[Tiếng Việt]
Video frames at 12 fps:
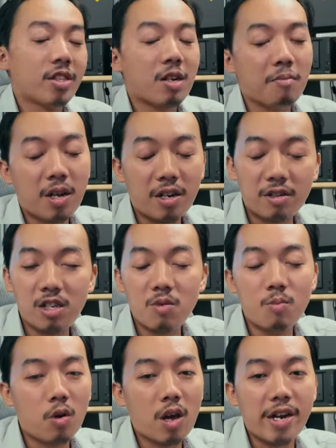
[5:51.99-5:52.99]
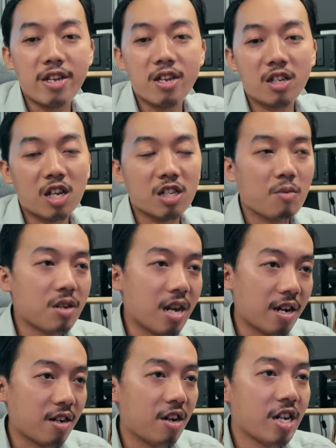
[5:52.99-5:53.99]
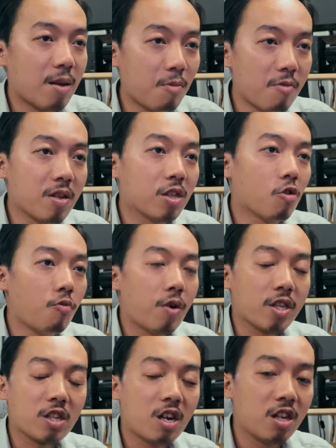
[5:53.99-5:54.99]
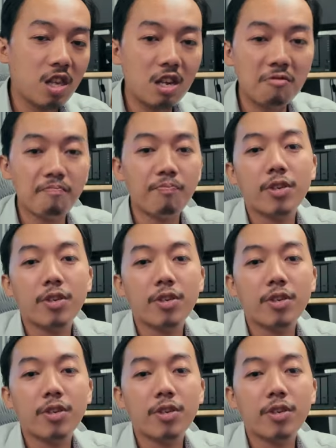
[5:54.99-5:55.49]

chẳng mình chỉ mua hai đại diện thầy tự giặt hay nắm một bên thu factor tiết